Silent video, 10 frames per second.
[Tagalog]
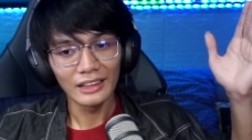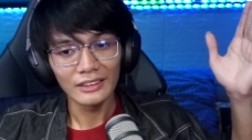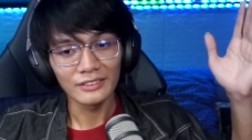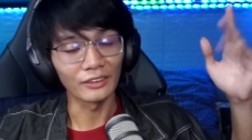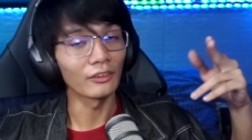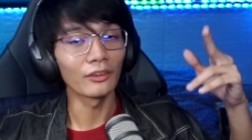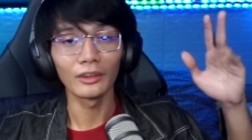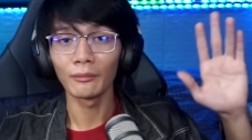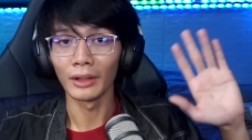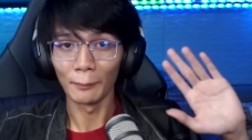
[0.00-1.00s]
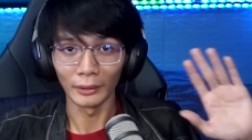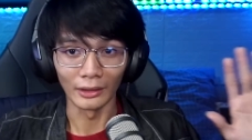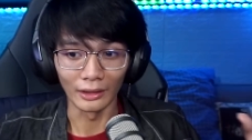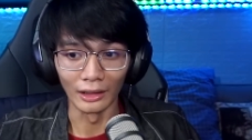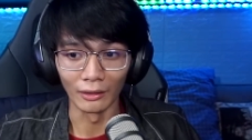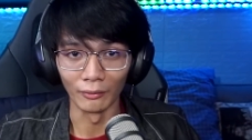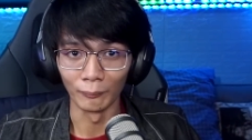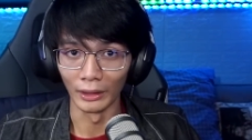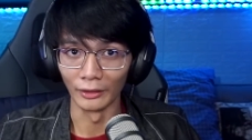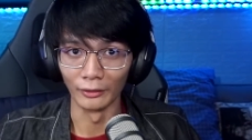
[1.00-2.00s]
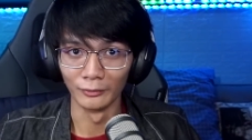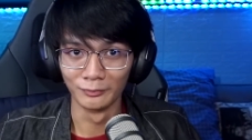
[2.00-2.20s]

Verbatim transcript: Sa totoo lang, wala pa talaga akong plano.